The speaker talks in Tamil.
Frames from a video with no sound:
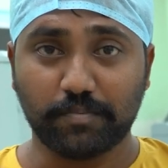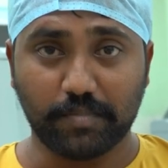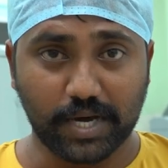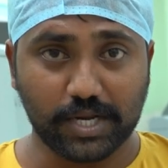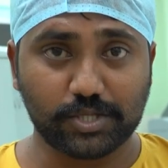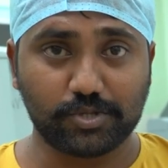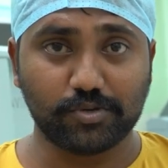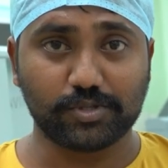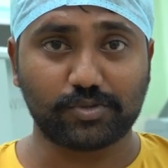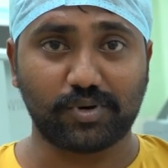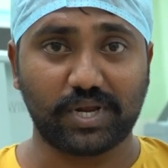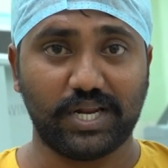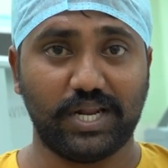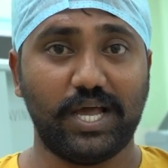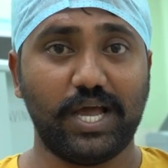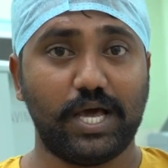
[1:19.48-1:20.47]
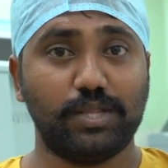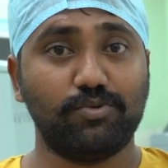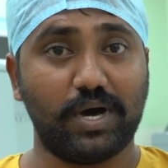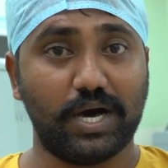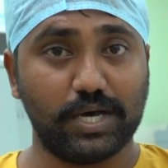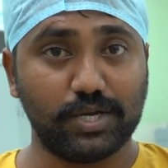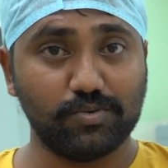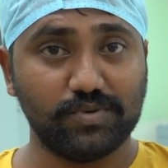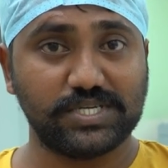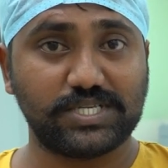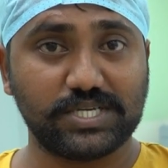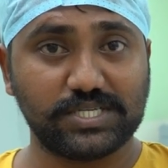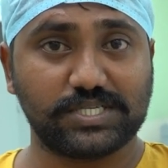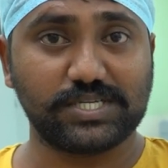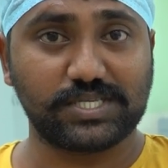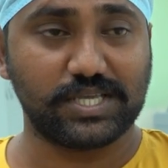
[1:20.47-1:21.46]
மருத்துவத்துறையில் அதுவும் அறுவை
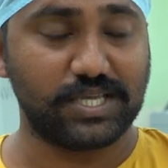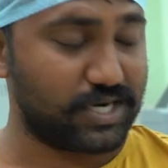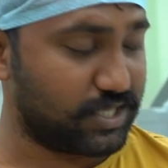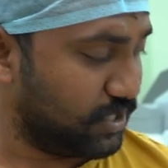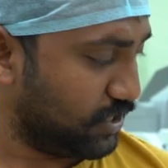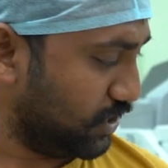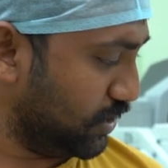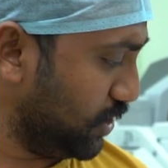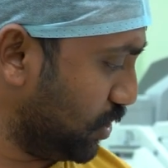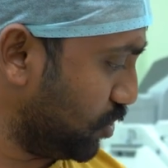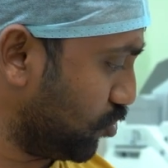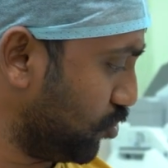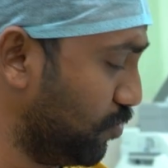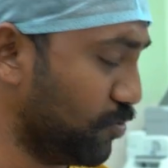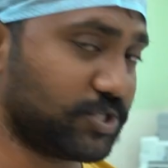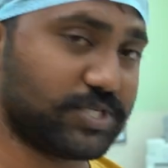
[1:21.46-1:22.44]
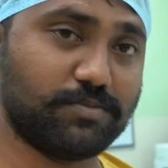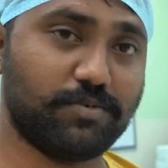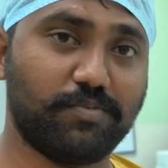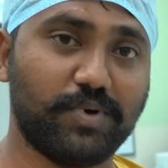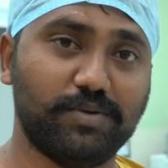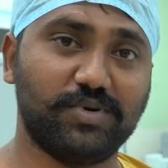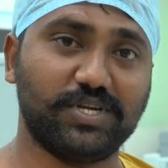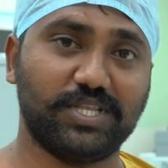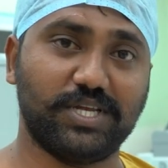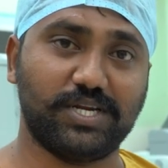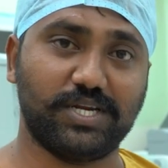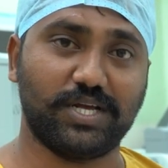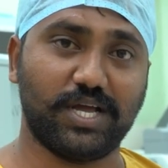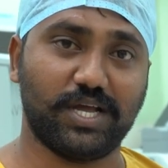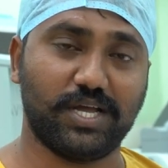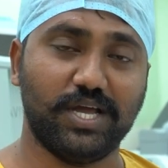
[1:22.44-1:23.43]
சிகிச்சை செய்கிறதுக்கு ரோபோட்ஸ் இப்போ
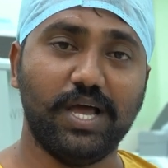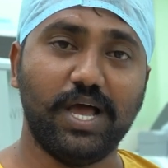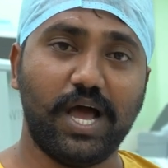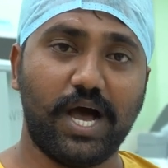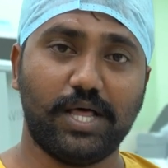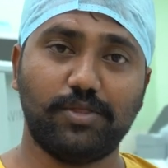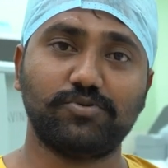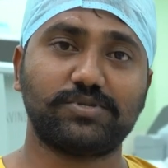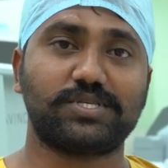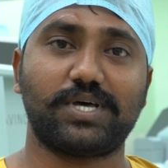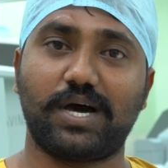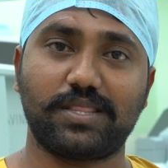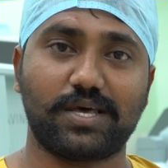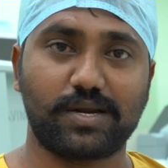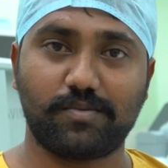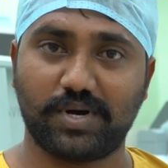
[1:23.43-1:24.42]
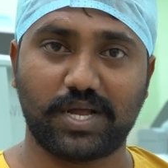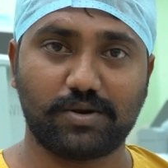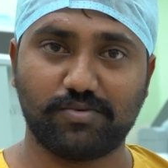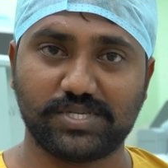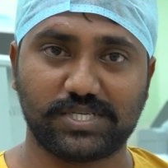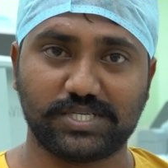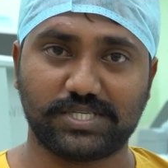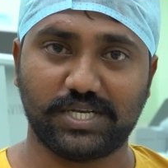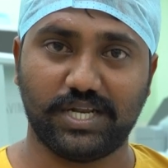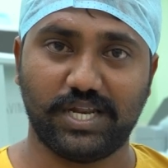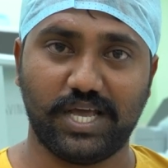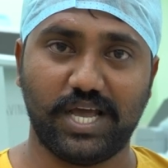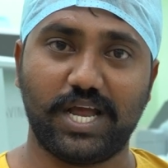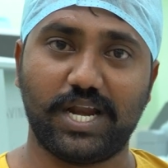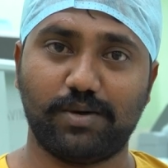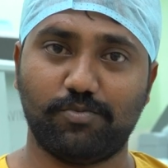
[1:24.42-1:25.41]
பயன்படுத்திகிட்டு இருக்காங்க அதுவும் சாதாரணமான அறுவை சிகிச்சை
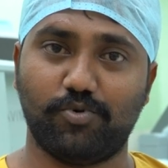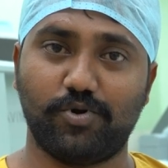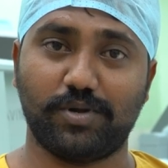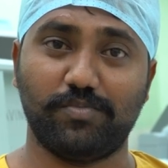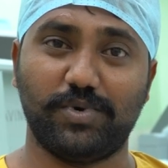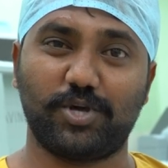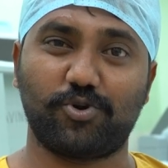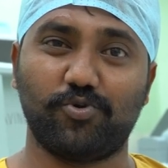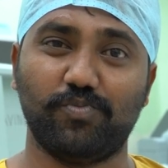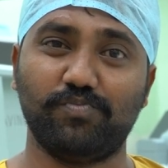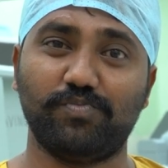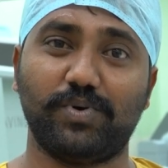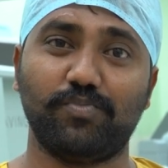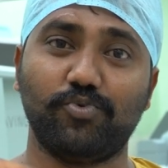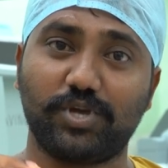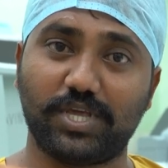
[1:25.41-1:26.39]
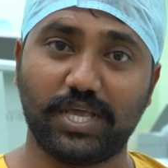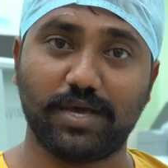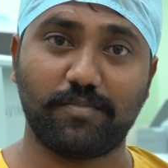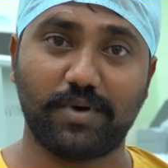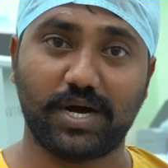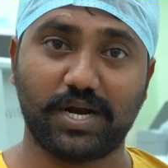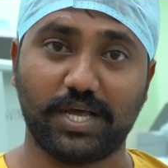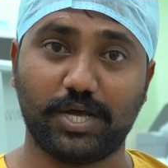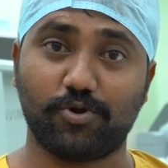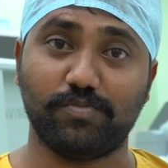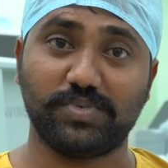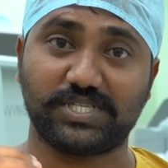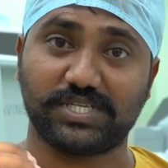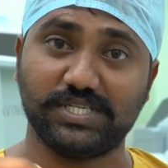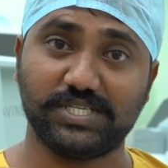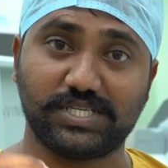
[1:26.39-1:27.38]
இல்லை நம்ம உடம்புல ரொம்ப முக்கியமான
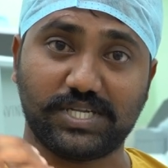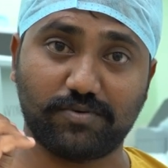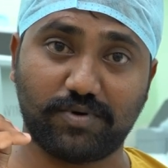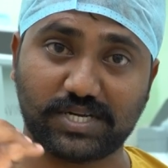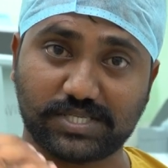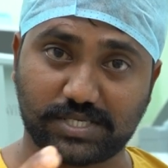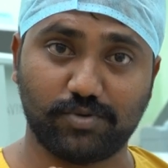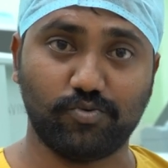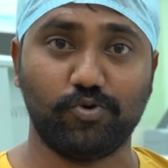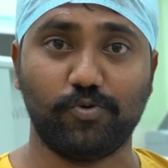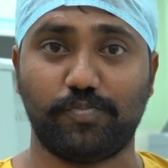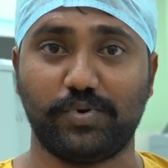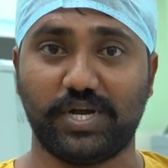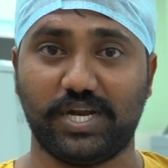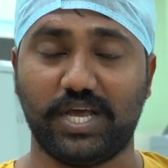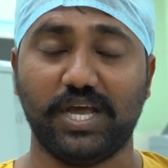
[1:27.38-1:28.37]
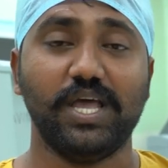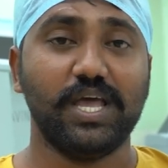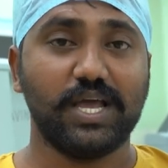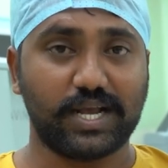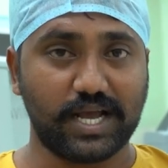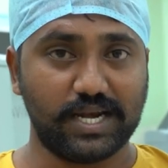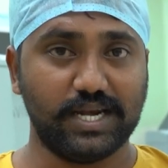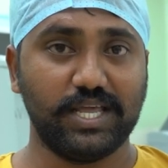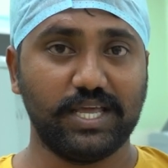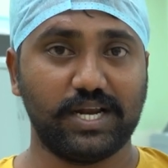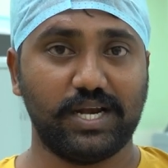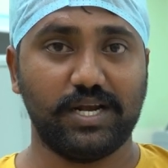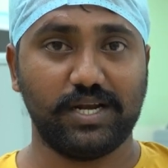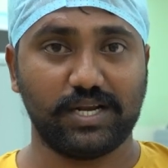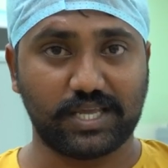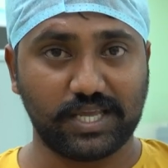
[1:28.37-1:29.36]
ரொம்ப சென்சிட்டிவான சில உறுப்புகளை
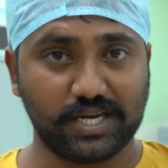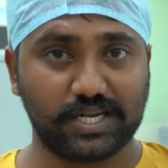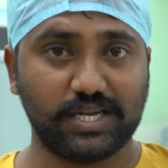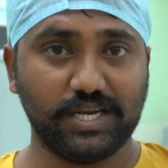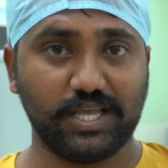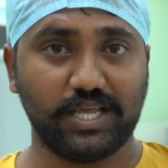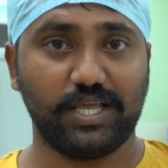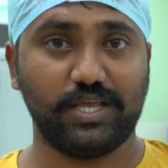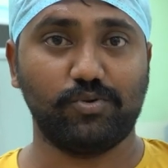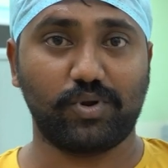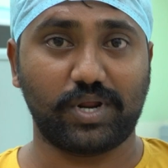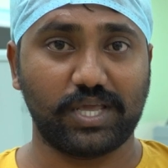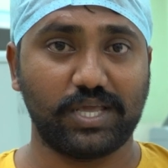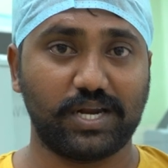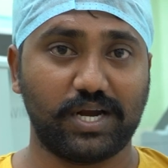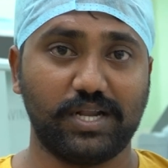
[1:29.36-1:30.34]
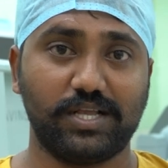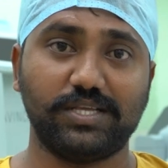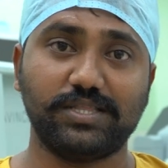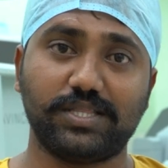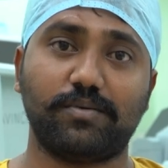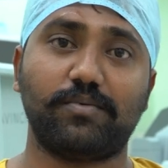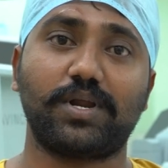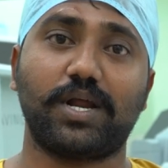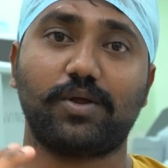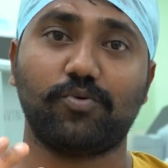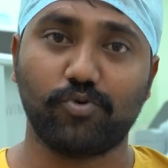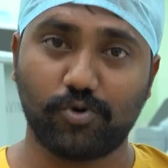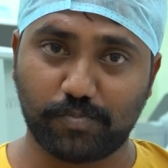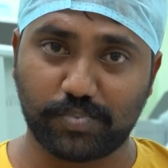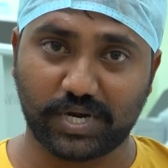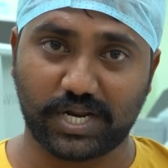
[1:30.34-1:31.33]
கல்லீரல் கிட்னி நுரையீரல் இந்த மாதிரியான
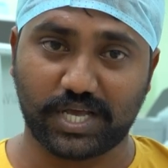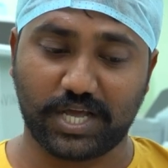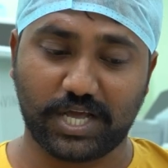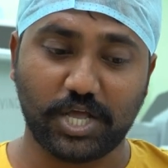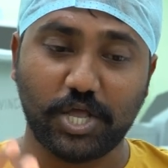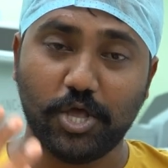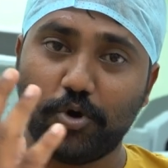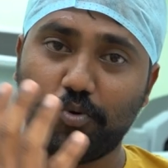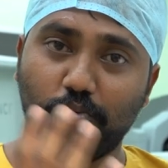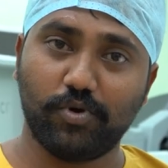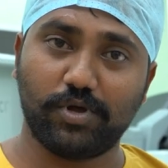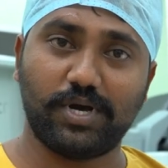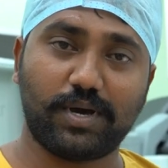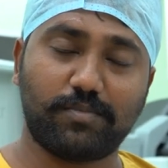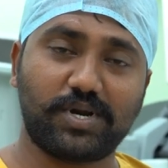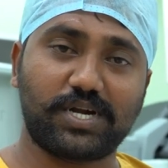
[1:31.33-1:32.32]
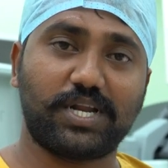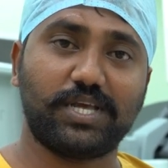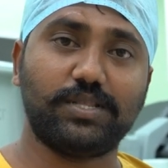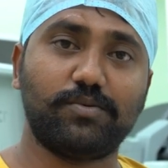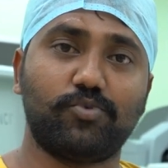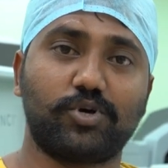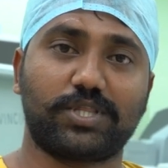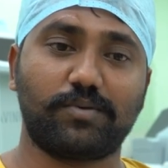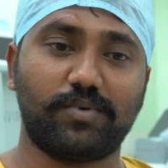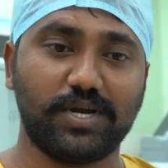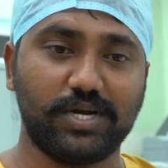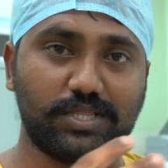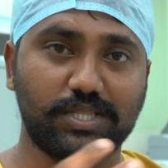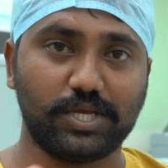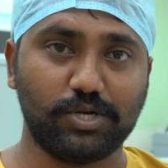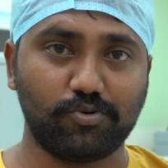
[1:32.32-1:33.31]
உறுப்புகளை ஒரு நபர்கிட்டேருந்து
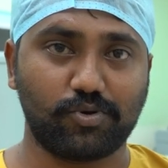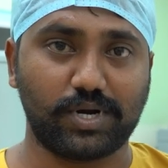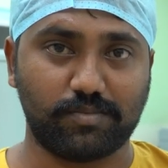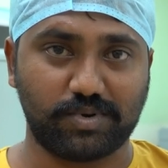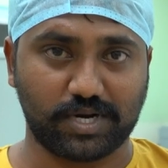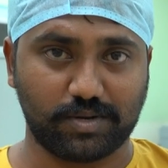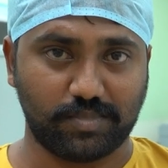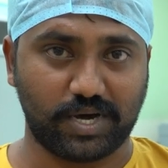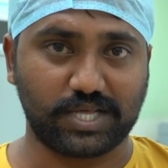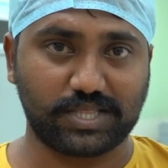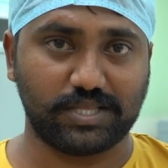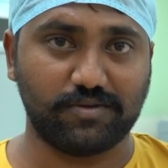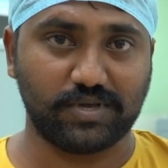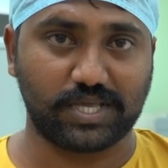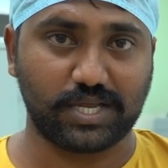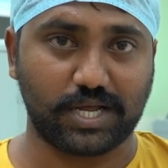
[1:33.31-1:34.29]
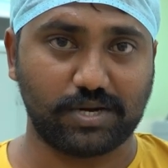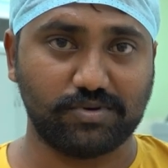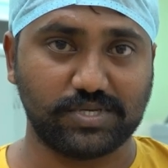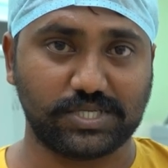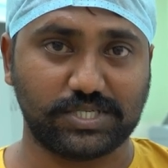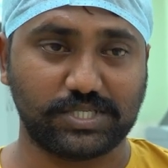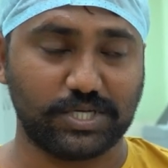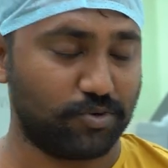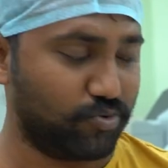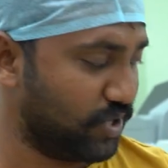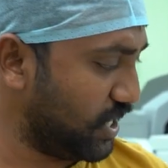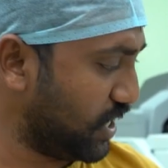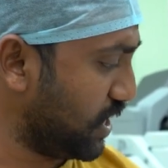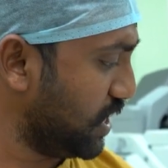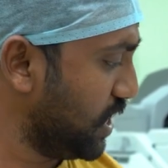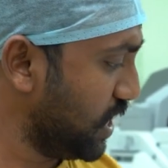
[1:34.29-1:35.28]
மொத்தமாக எடுத்து இன்னொரு நபருக்கு மாற்றி வைக்கிற அறுவை சிகிச்சையை
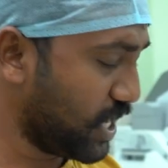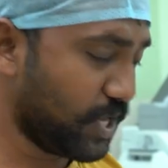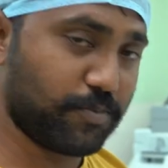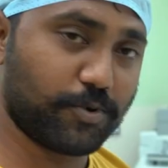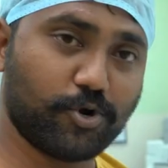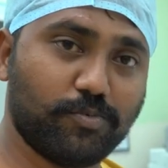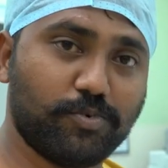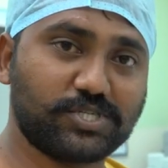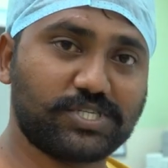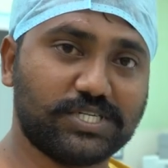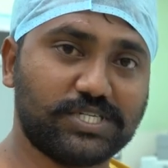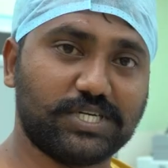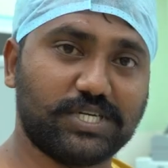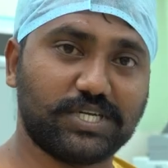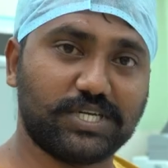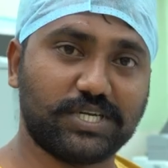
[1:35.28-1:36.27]
கூட இப்போ ரோபோட் செஞ்சுக்கிட்டு